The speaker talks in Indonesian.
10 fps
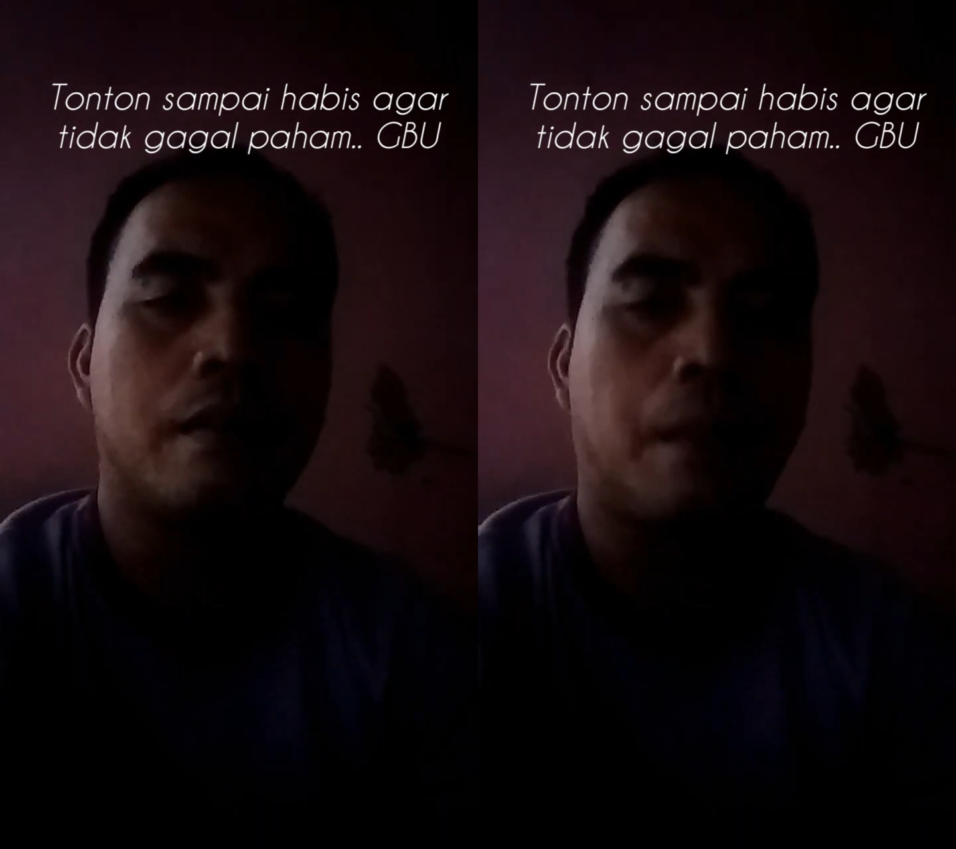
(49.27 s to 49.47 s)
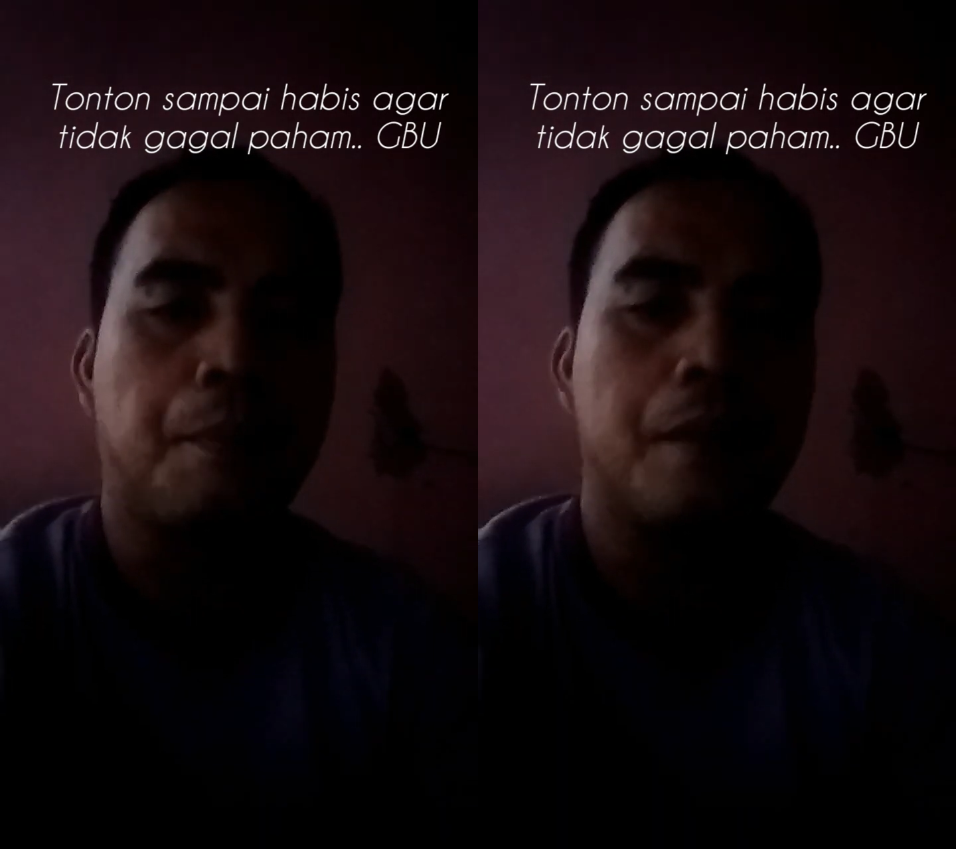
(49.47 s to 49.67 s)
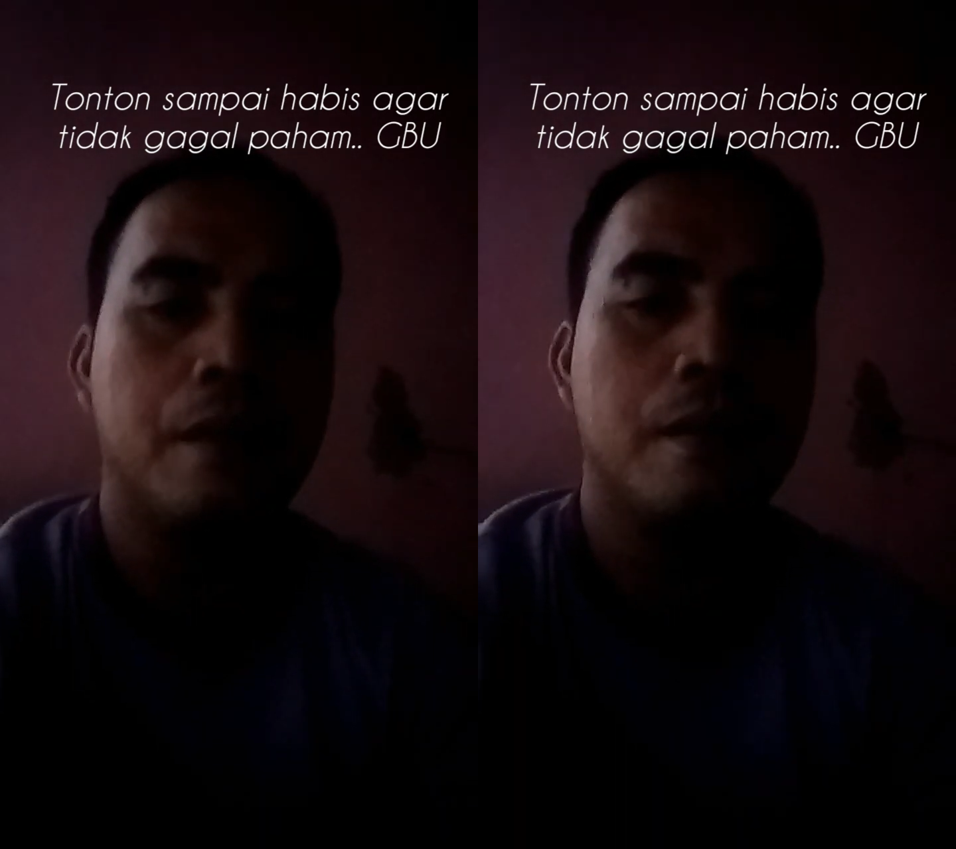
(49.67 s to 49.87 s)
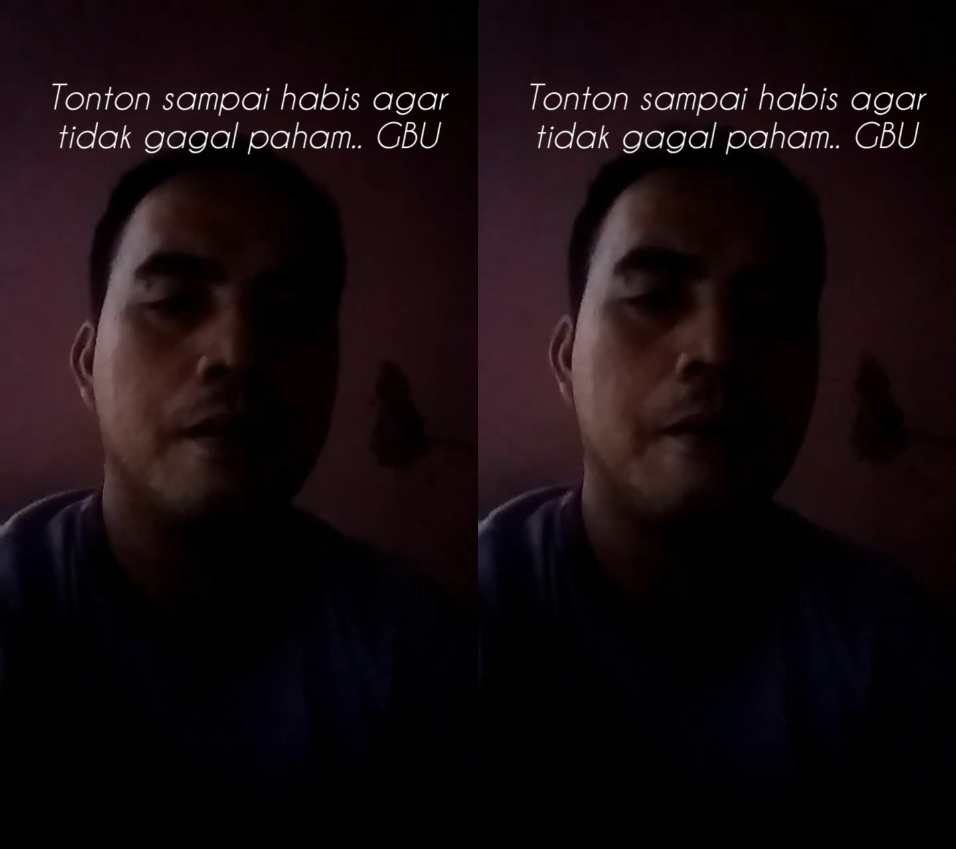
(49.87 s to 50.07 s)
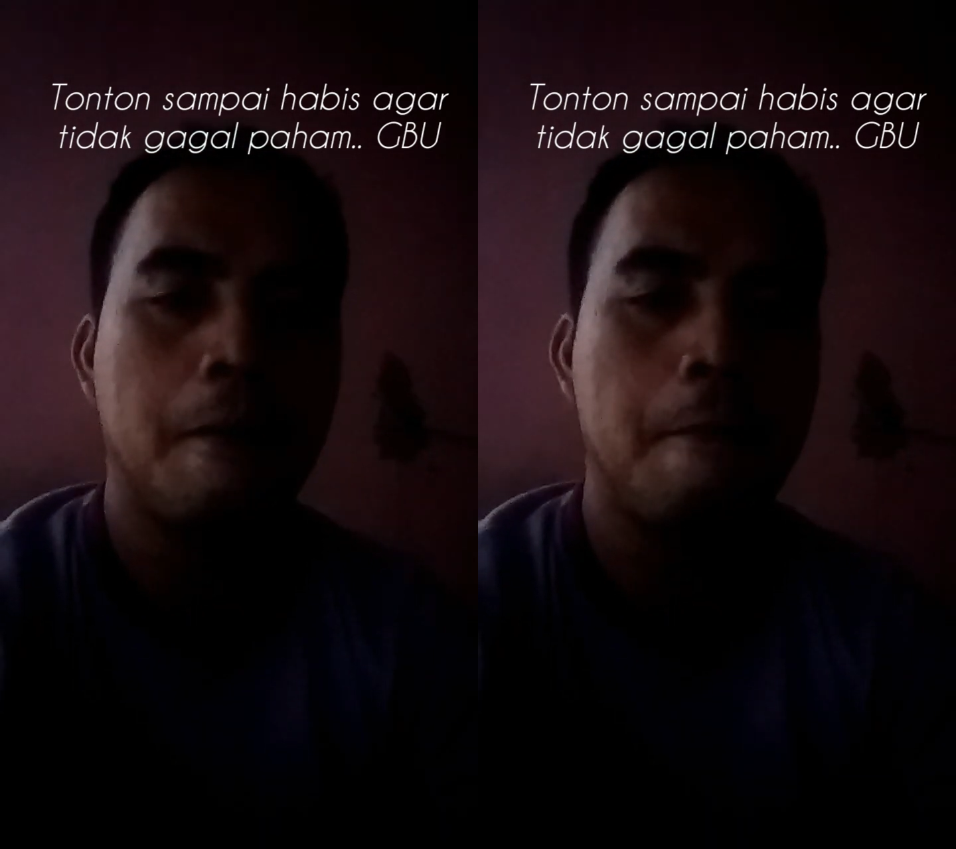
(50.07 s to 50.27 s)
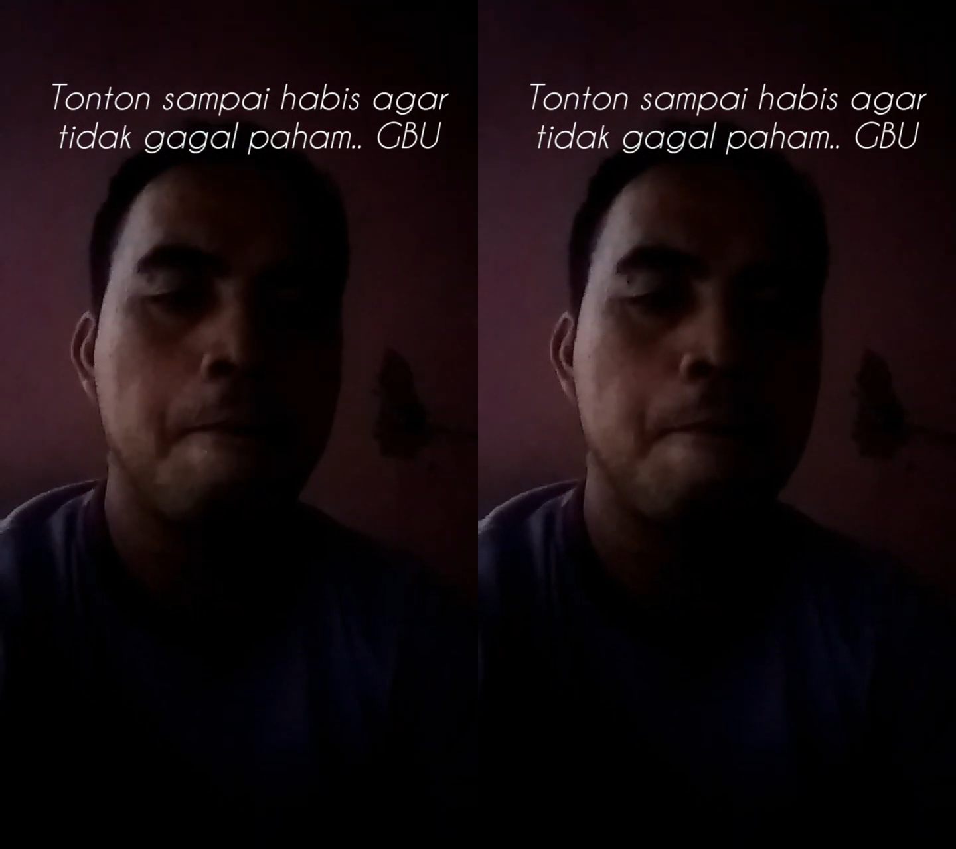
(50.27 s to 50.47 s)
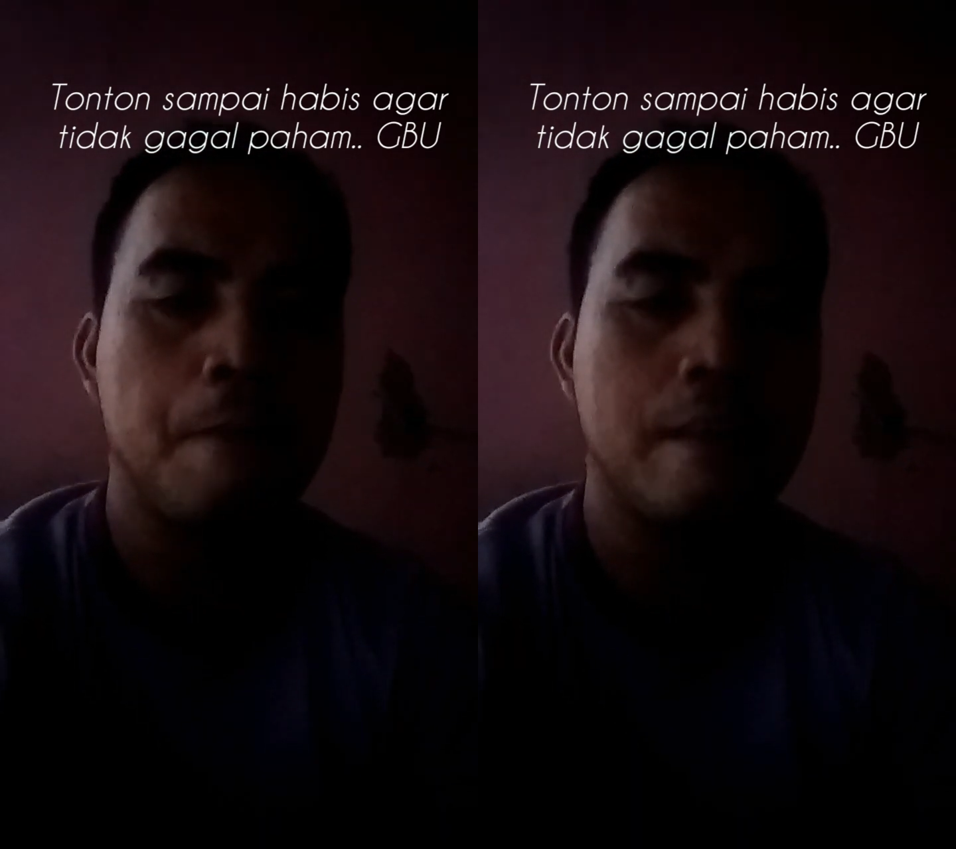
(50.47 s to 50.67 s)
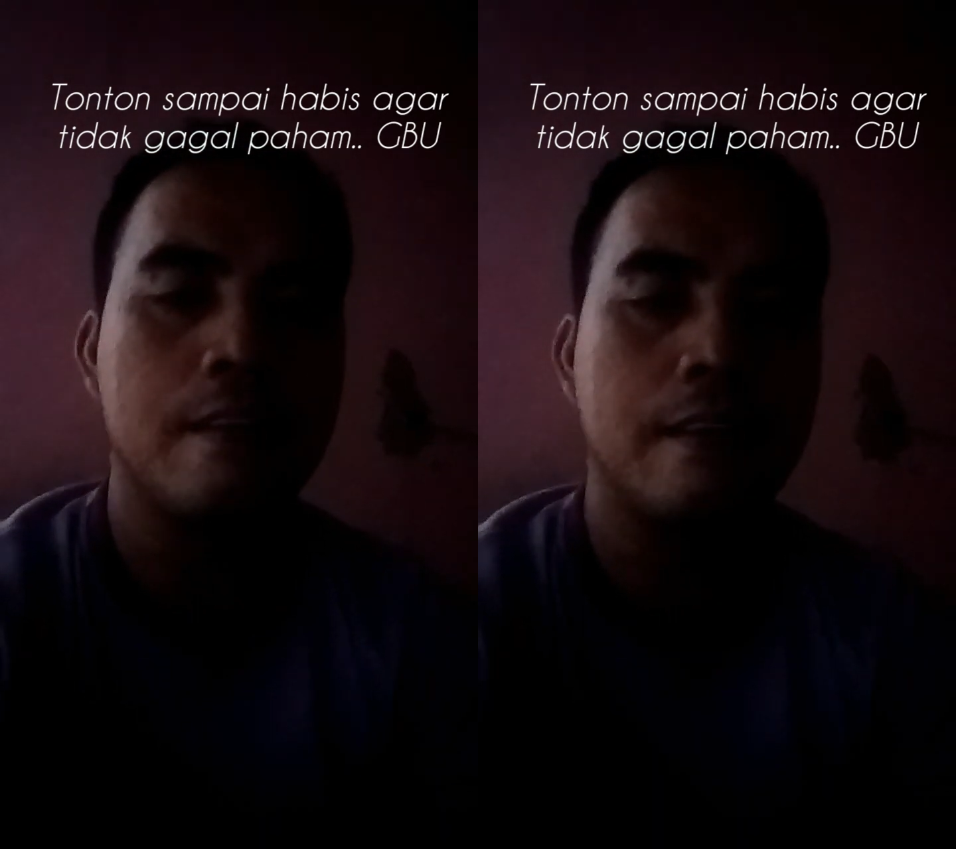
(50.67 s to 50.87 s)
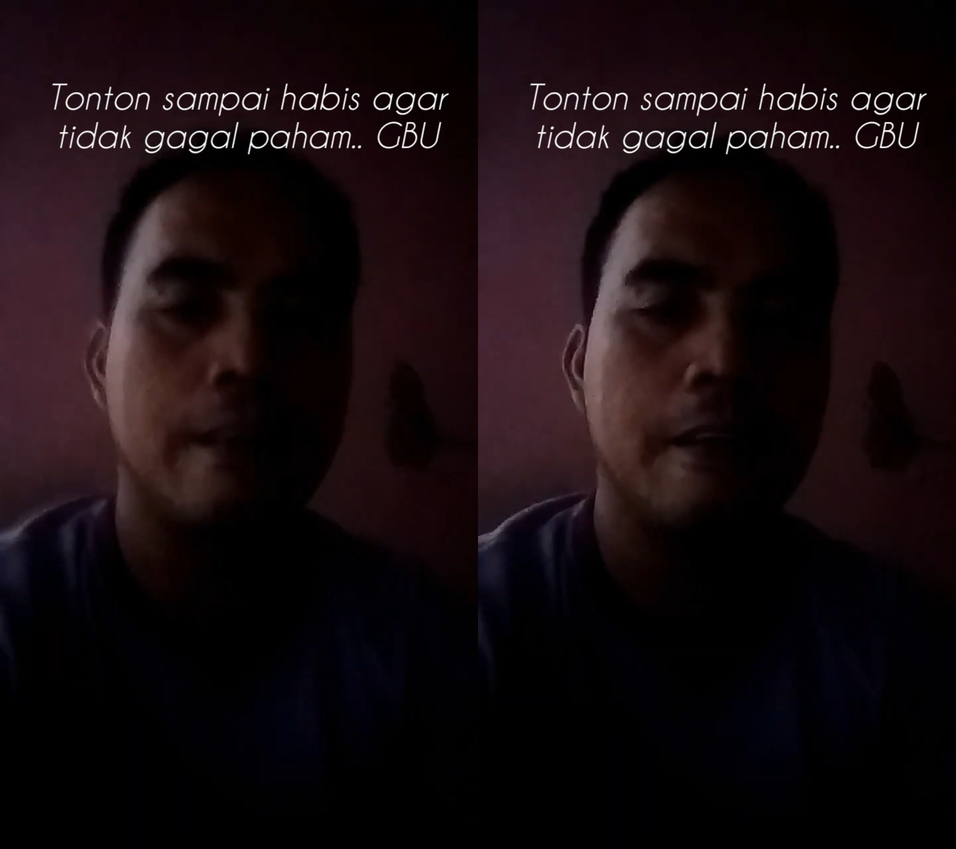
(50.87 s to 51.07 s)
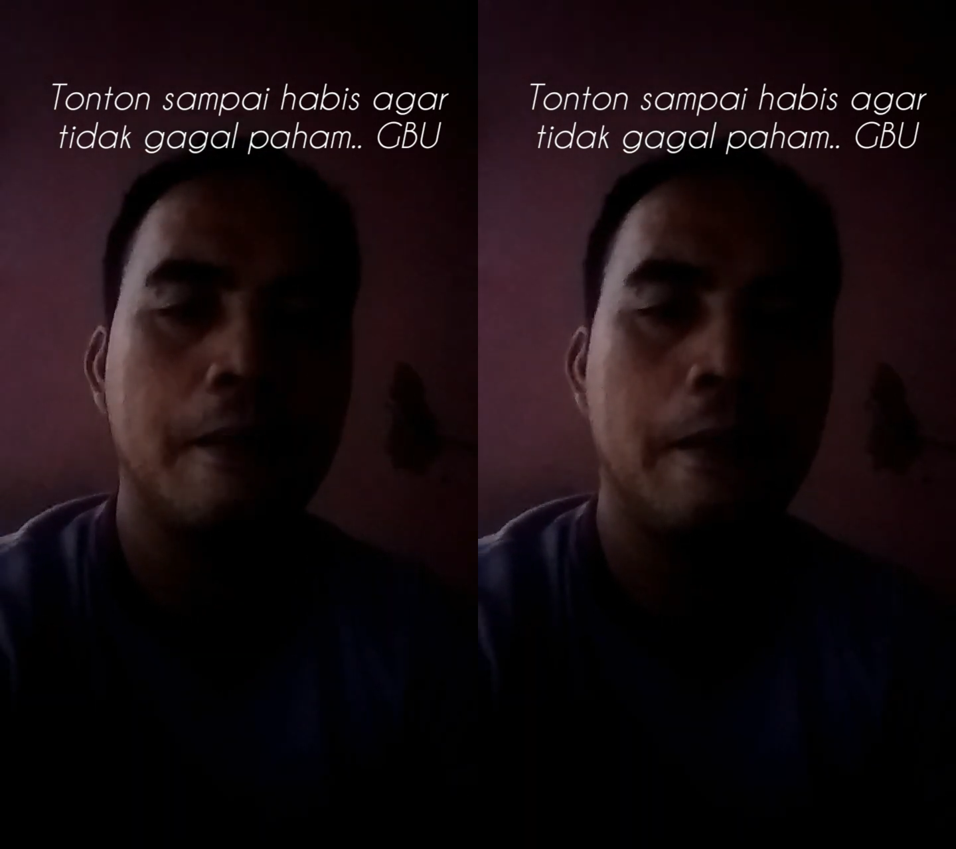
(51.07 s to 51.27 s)
tapi di
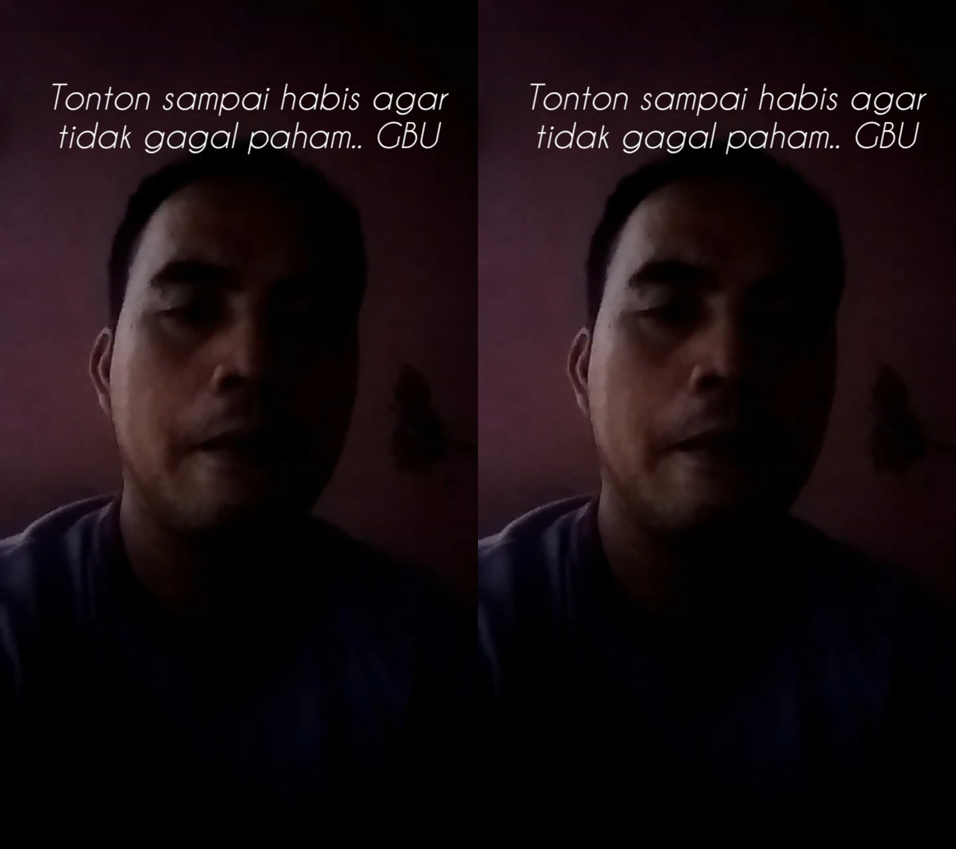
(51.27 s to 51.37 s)
sini